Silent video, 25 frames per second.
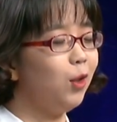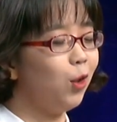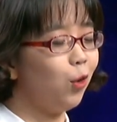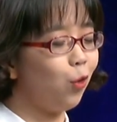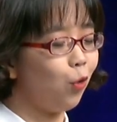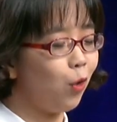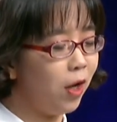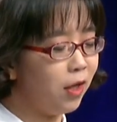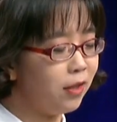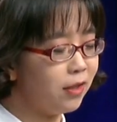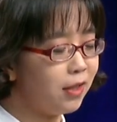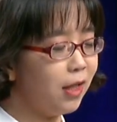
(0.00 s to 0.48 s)

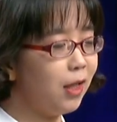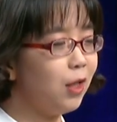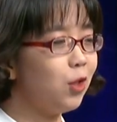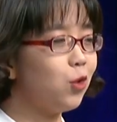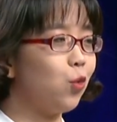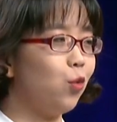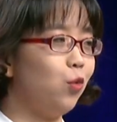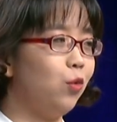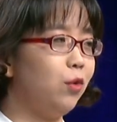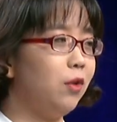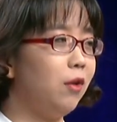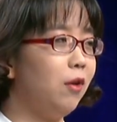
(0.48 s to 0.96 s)
굉장히
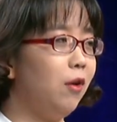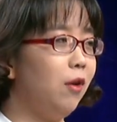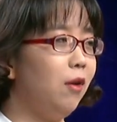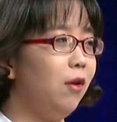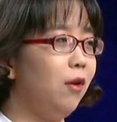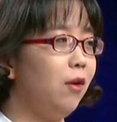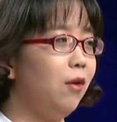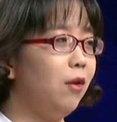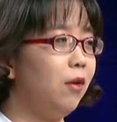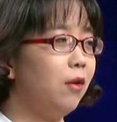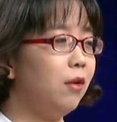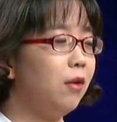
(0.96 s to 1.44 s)
좋은 거
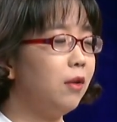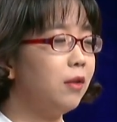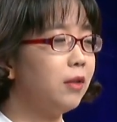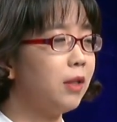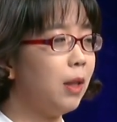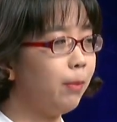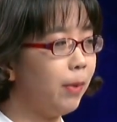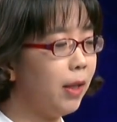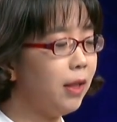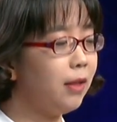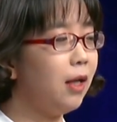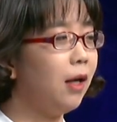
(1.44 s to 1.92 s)

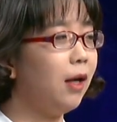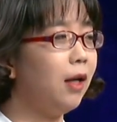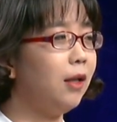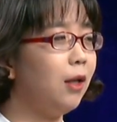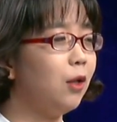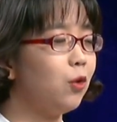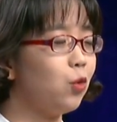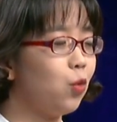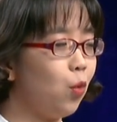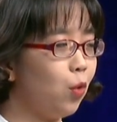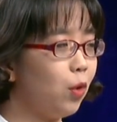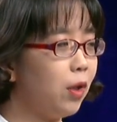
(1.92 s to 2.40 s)
삼계탕 하나
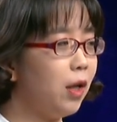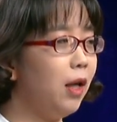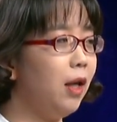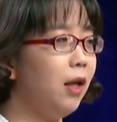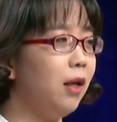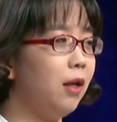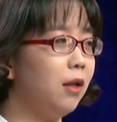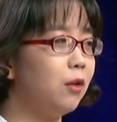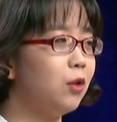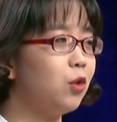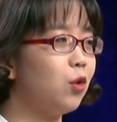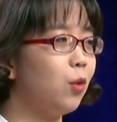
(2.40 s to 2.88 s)
좋게
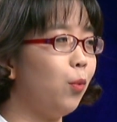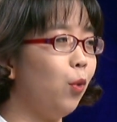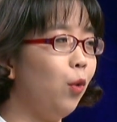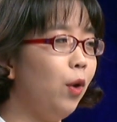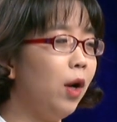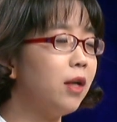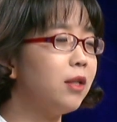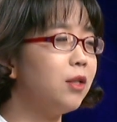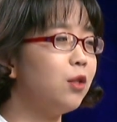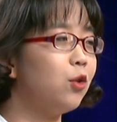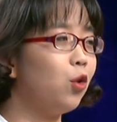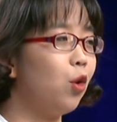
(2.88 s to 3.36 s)
그렇죠
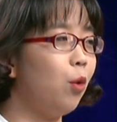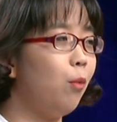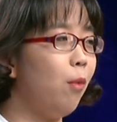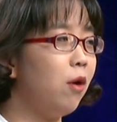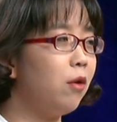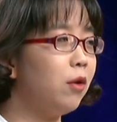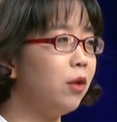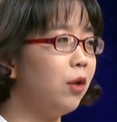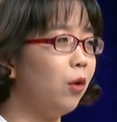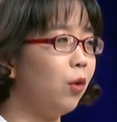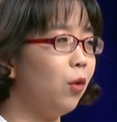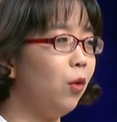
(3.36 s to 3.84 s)
보양식으로
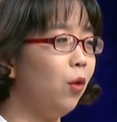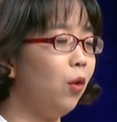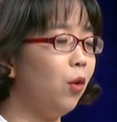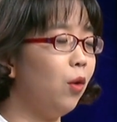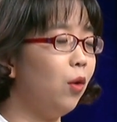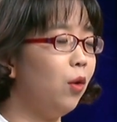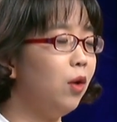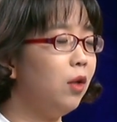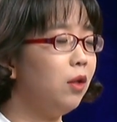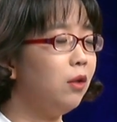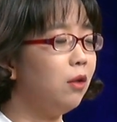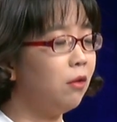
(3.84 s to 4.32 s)
먹으려고
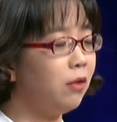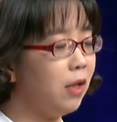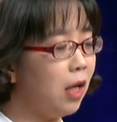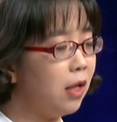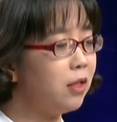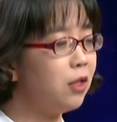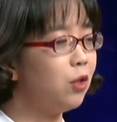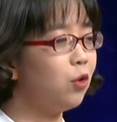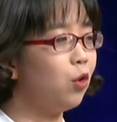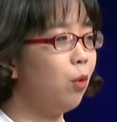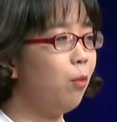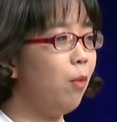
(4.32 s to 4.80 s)

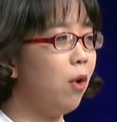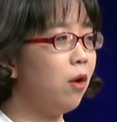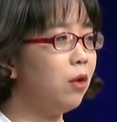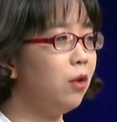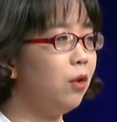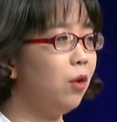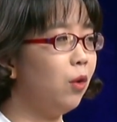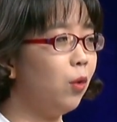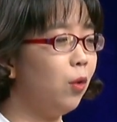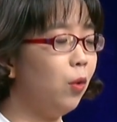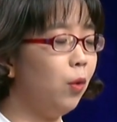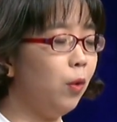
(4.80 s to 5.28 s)
영양식으로
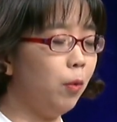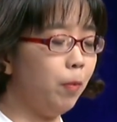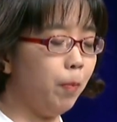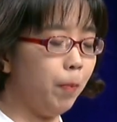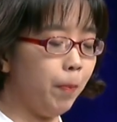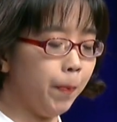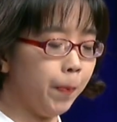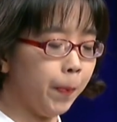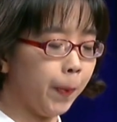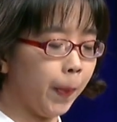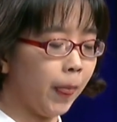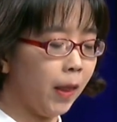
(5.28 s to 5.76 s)
먹으려고
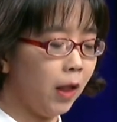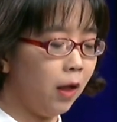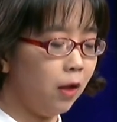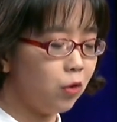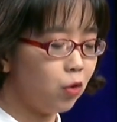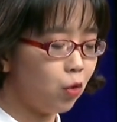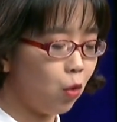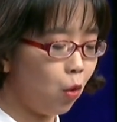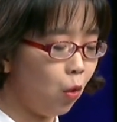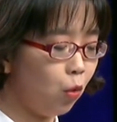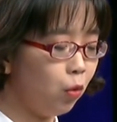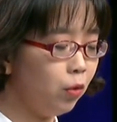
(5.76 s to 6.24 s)

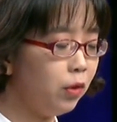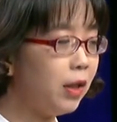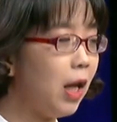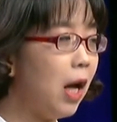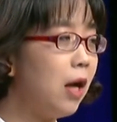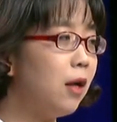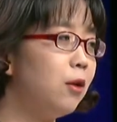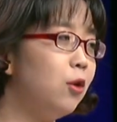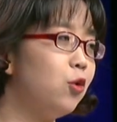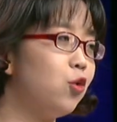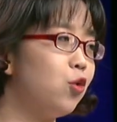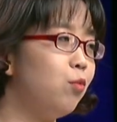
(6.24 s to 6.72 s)
좋은
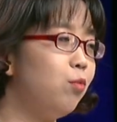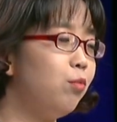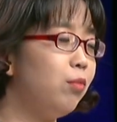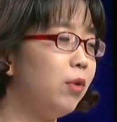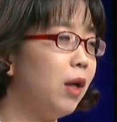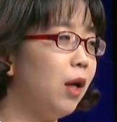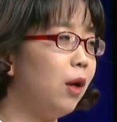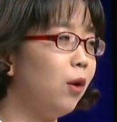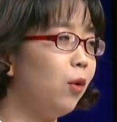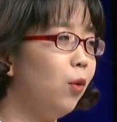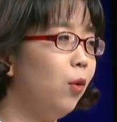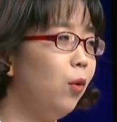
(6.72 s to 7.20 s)
닭을
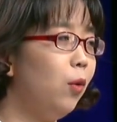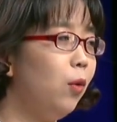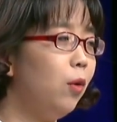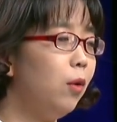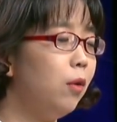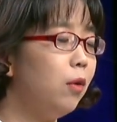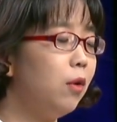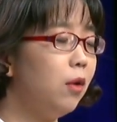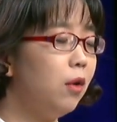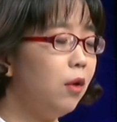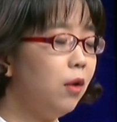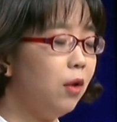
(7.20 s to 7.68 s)
준비하고
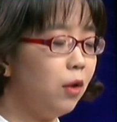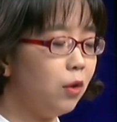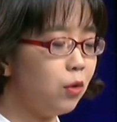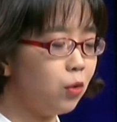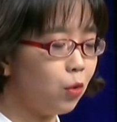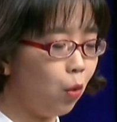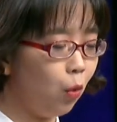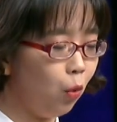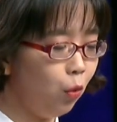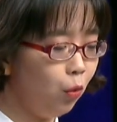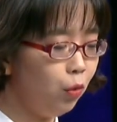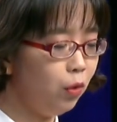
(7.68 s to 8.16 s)

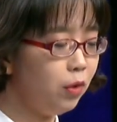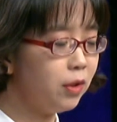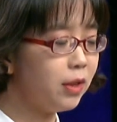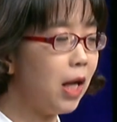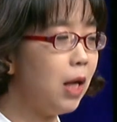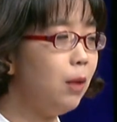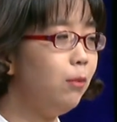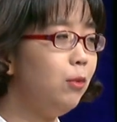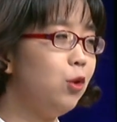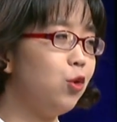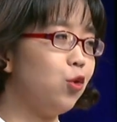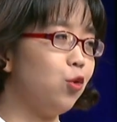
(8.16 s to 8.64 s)
좋은
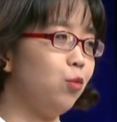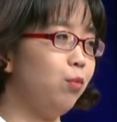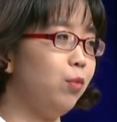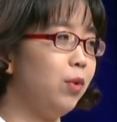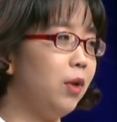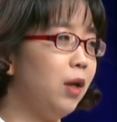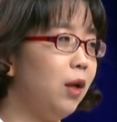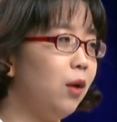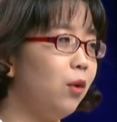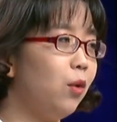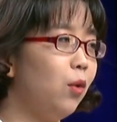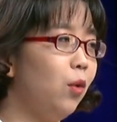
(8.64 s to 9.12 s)
삶을
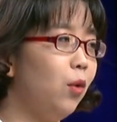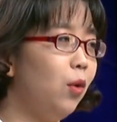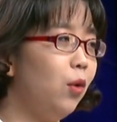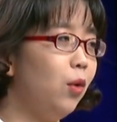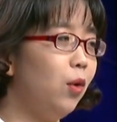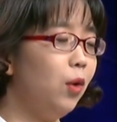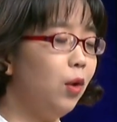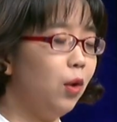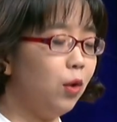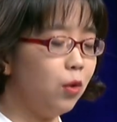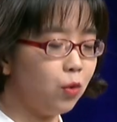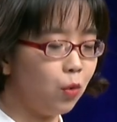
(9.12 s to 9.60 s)
준비하고
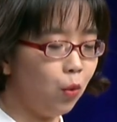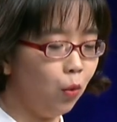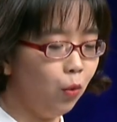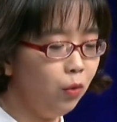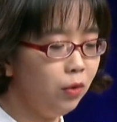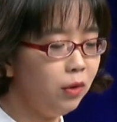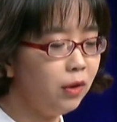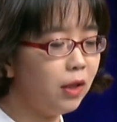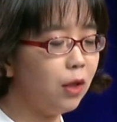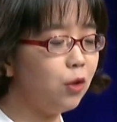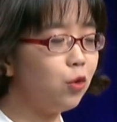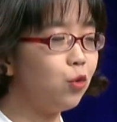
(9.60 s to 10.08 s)

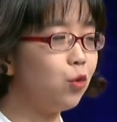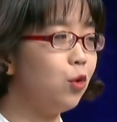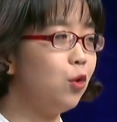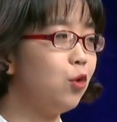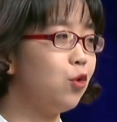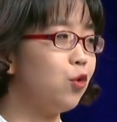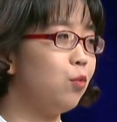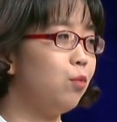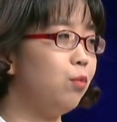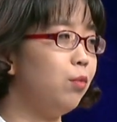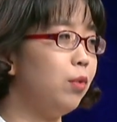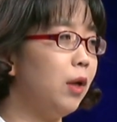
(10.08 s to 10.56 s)
좋은 대추를
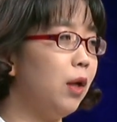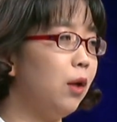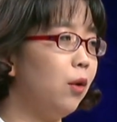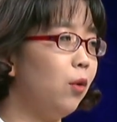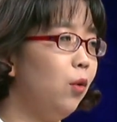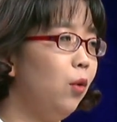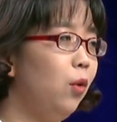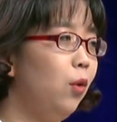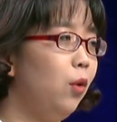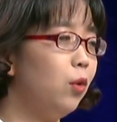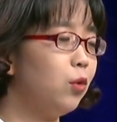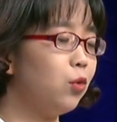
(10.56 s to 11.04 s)

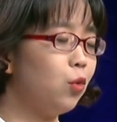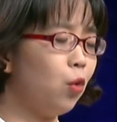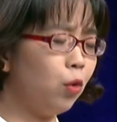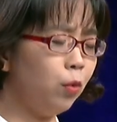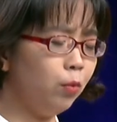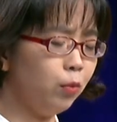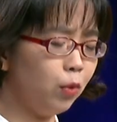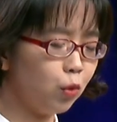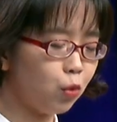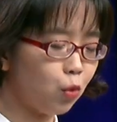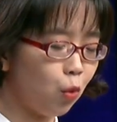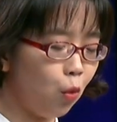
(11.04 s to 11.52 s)
준비하고
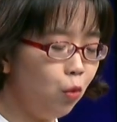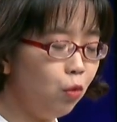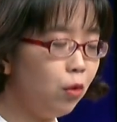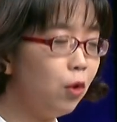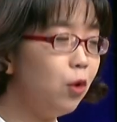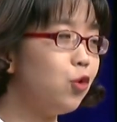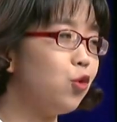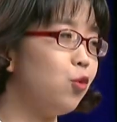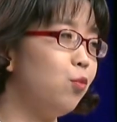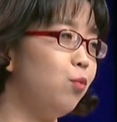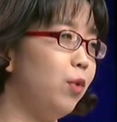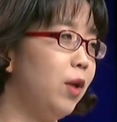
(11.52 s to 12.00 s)
소금도 좋은 걸
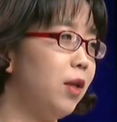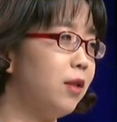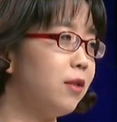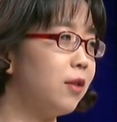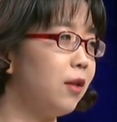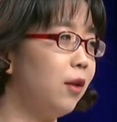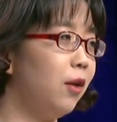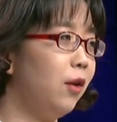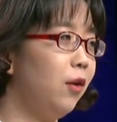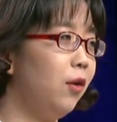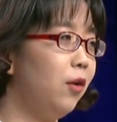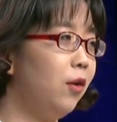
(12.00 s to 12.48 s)

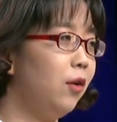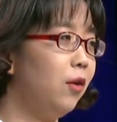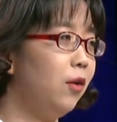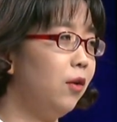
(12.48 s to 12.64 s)
준비했어요.